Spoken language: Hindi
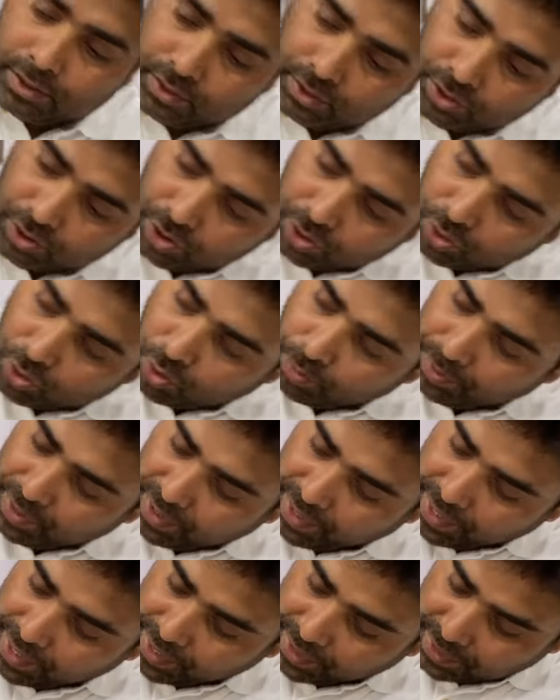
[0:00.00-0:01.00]
जिनको भी
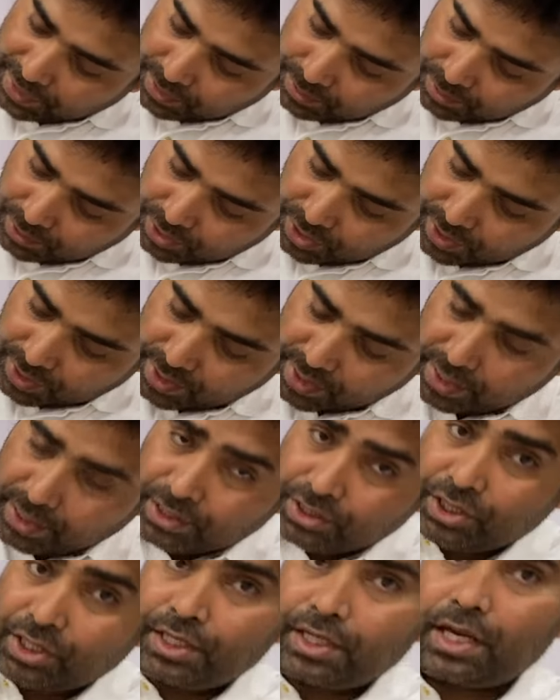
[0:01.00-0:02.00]
रेट की जानकारी
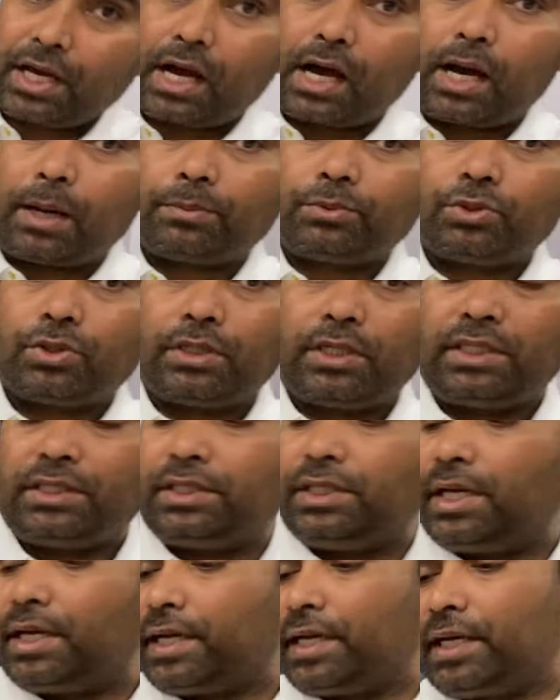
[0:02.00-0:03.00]
चाहिए आप जो है ना
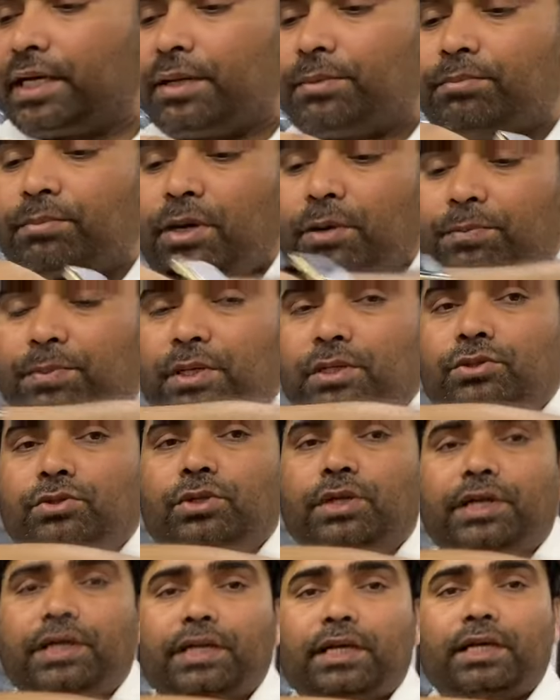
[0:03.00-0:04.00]
दिए गए नंबर पे जो
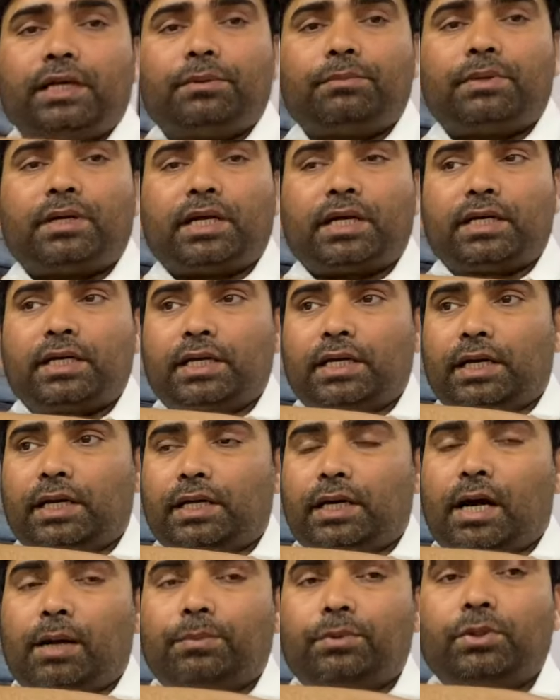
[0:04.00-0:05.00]
रिटेल नंबर है अगर
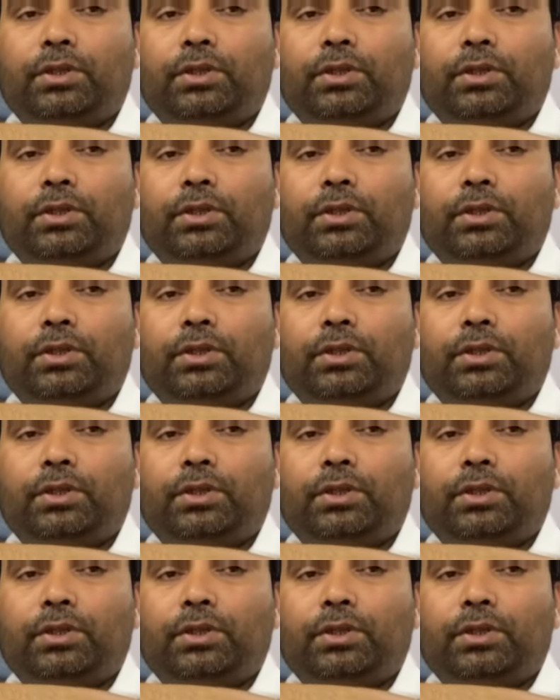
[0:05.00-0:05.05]
आपको